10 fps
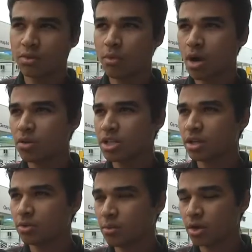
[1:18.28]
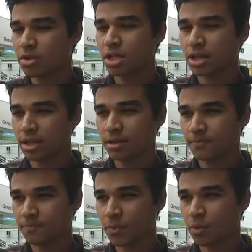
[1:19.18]
um Audi, um Audi
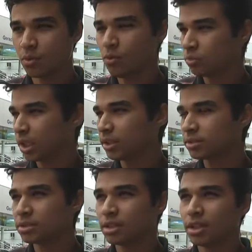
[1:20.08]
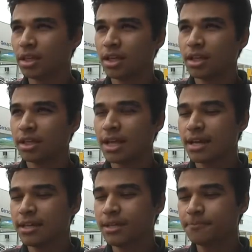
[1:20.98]
1, né.
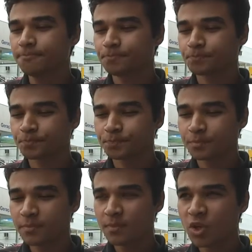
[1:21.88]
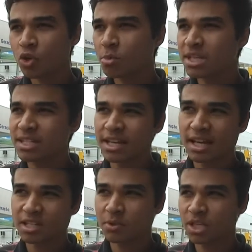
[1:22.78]
Daí comecei a
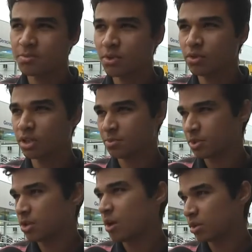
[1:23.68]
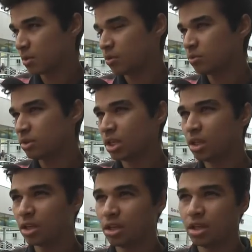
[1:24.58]
responder as perguntas, respondi quatro perguntas.
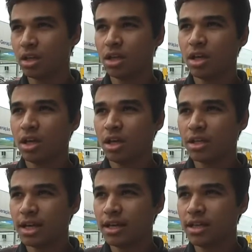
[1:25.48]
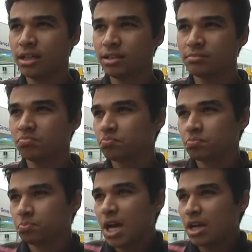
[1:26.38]
Daí,
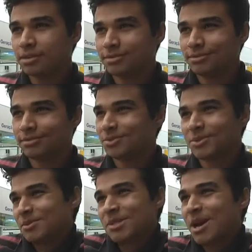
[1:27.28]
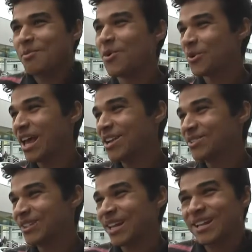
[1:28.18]
pá, acabou o
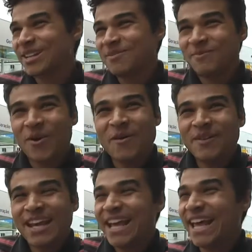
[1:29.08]
crédito na Alegria Pobre.